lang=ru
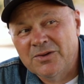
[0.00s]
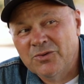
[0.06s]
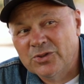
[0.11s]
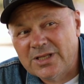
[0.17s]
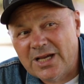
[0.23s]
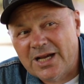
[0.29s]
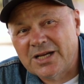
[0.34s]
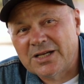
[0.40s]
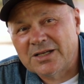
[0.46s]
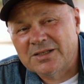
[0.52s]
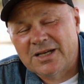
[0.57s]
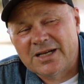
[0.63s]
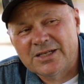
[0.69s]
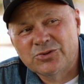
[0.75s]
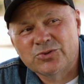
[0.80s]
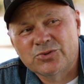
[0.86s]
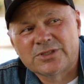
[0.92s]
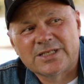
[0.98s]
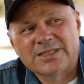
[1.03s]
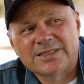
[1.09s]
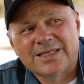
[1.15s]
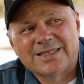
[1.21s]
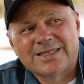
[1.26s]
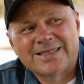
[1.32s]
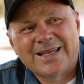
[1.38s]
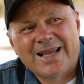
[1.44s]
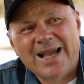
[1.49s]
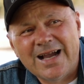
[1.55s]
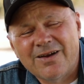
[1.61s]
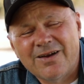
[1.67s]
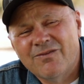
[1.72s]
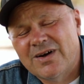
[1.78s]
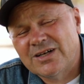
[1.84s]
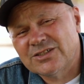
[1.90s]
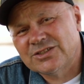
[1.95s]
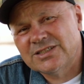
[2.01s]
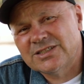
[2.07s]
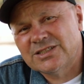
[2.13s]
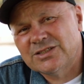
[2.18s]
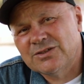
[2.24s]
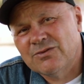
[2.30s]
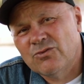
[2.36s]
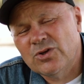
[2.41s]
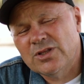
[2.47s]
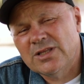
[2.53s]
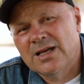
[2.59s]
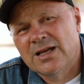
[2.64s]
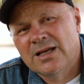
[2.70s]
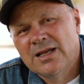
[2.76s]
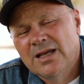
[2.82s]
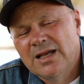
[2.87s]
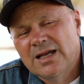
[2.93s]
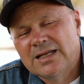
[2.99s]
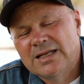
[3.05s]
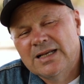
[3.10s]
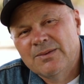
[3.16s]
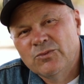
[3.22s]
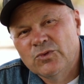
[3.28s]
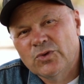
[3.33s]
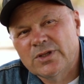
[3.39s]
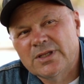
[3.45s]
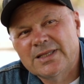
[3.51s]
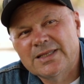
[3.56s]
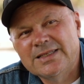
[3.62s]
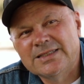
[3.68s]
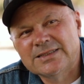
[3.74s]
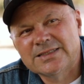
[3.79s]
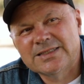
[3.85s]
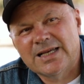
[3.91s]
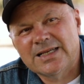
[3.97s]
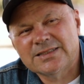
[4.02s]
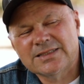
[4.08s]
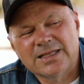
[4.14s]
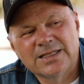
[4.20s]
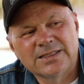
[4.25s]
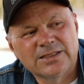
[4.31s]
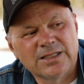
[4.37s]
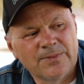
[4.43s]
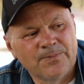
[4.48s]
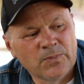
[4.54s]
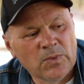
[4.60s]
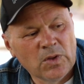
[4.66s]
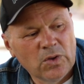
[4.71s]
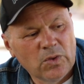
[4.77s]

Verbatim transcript: И вот я хочу сказать, как важно сегодня для многих из нас это